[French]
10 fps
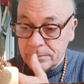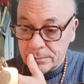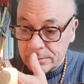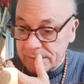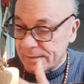
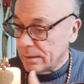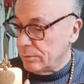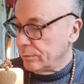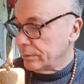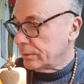Saint
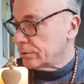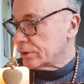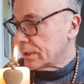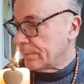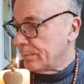Luc
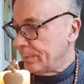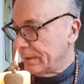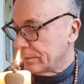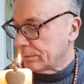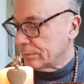
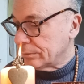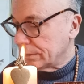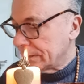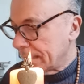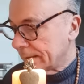chapitre
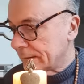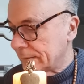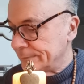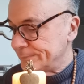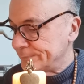4
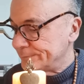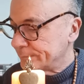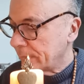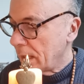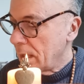
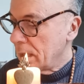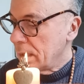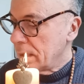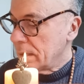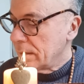
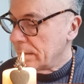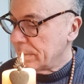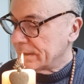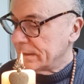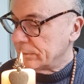à
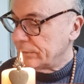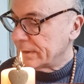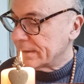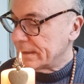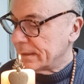partir du
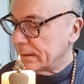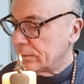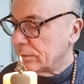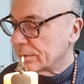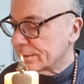verset
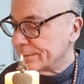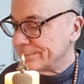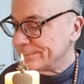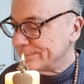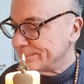14.
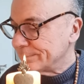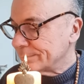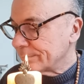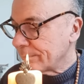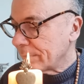
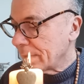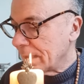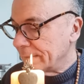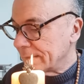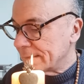
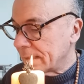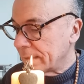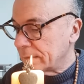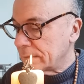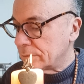À
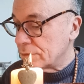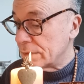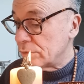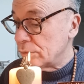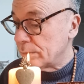Nazareth,
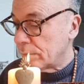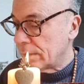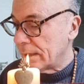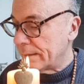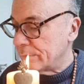Jésus
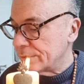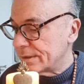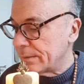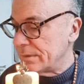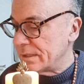proclame
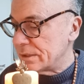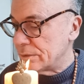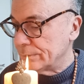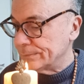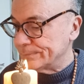sa mission.